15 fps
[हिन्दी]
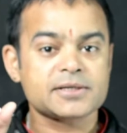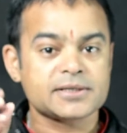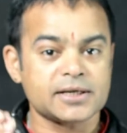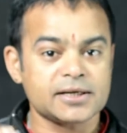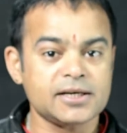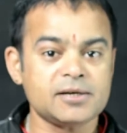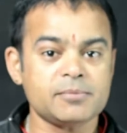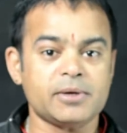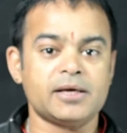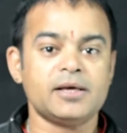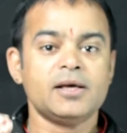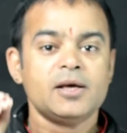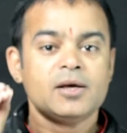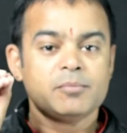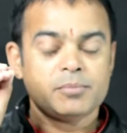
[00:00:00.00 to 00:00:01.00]
शरीर में
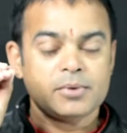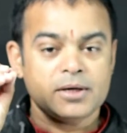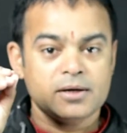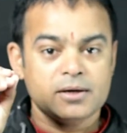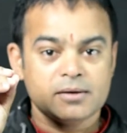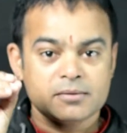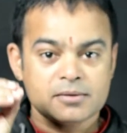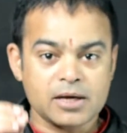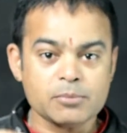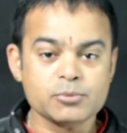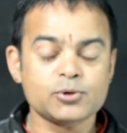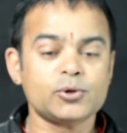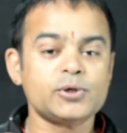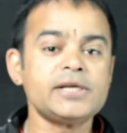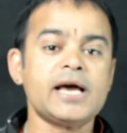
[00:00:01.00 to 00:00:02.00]

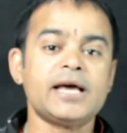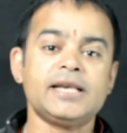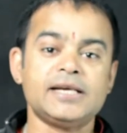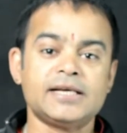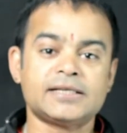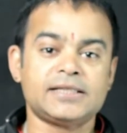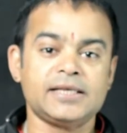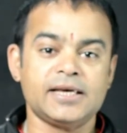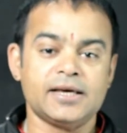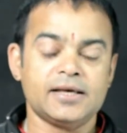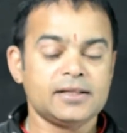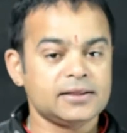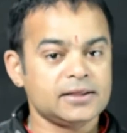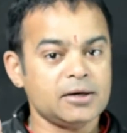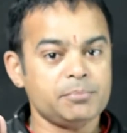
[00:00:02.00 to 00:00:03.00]
कमजोरी आने लगती है
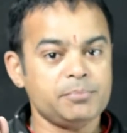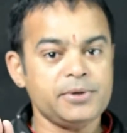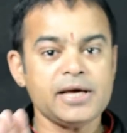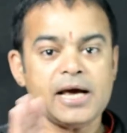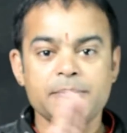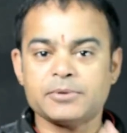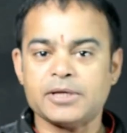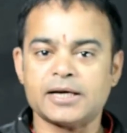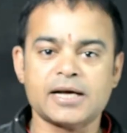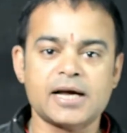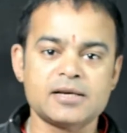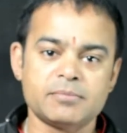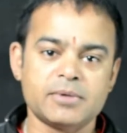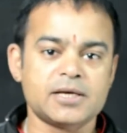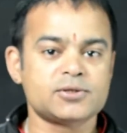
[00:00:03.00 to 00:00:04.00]
तब भी आप
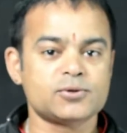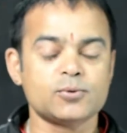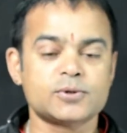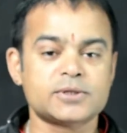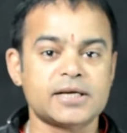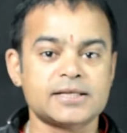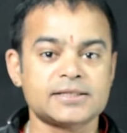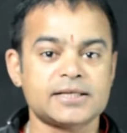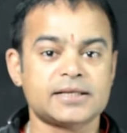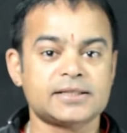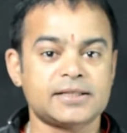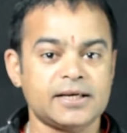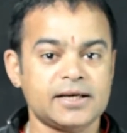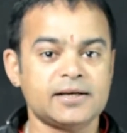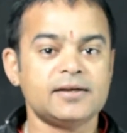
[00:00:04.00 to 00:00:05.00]
थकान महसूस कर
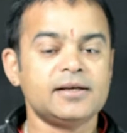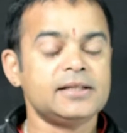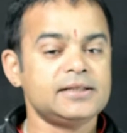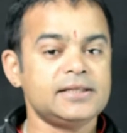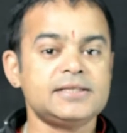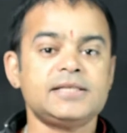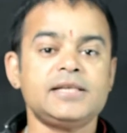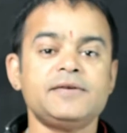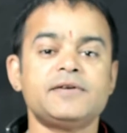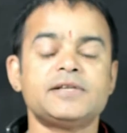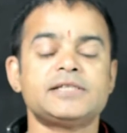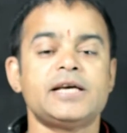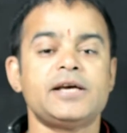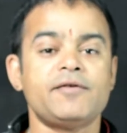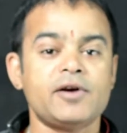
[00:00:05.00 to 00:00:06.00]
सकते हैं तीसरी
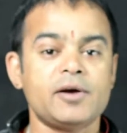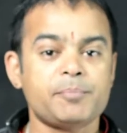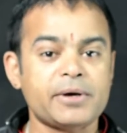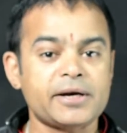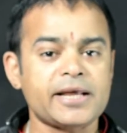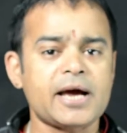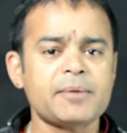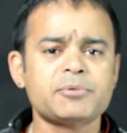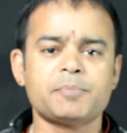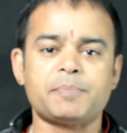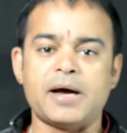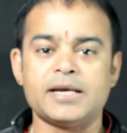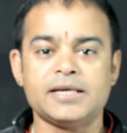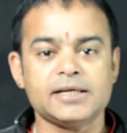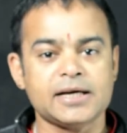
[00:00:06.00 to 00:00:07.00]
वजह है वह पर्याप्त
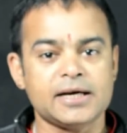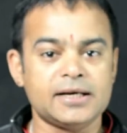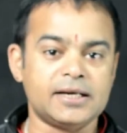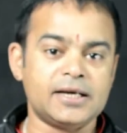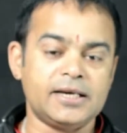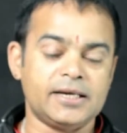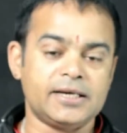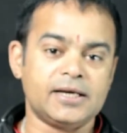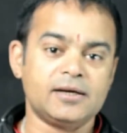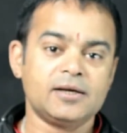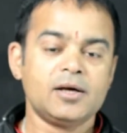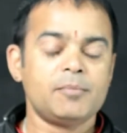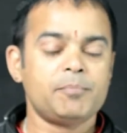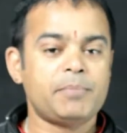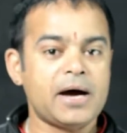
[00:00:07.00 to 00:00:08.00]
पानी का न लेना
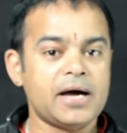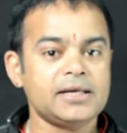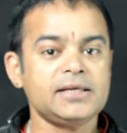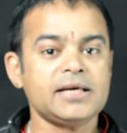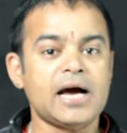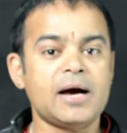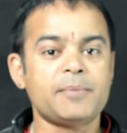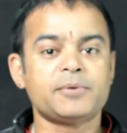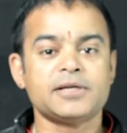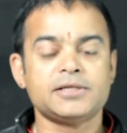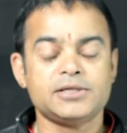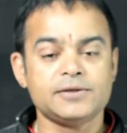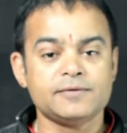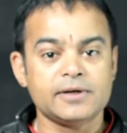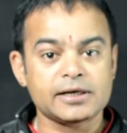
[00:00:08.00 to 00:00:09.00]
पानी आपके
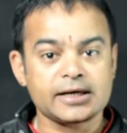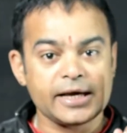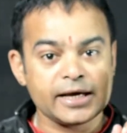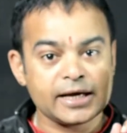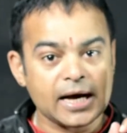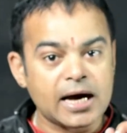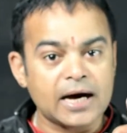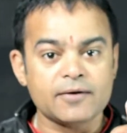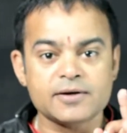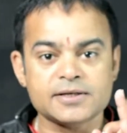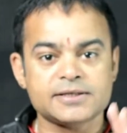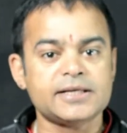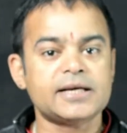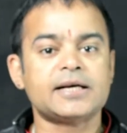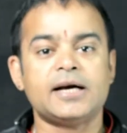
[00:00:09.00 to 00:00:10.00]
जीवन का एक
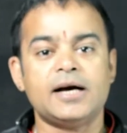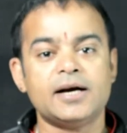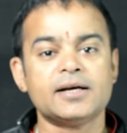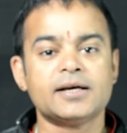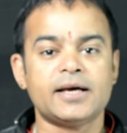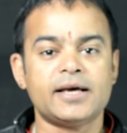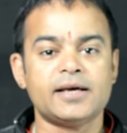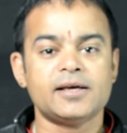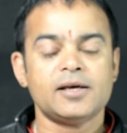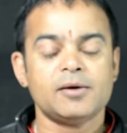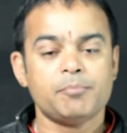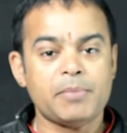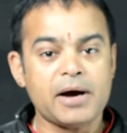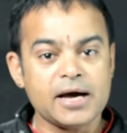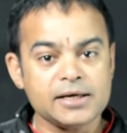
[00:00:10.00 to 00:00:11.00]
आवश्यक अंग है
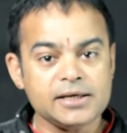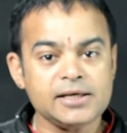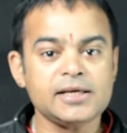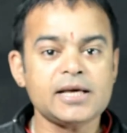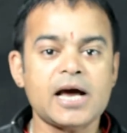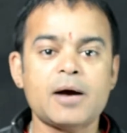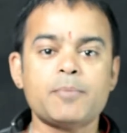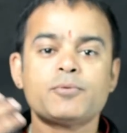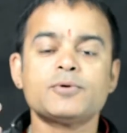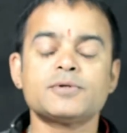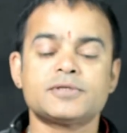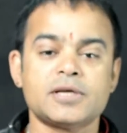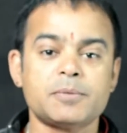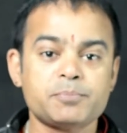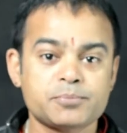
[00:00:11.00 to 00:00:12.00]
पानी ही आपको
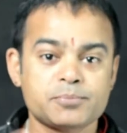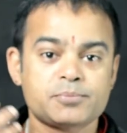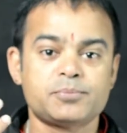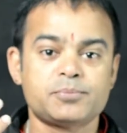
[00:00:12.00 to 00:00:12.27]
सब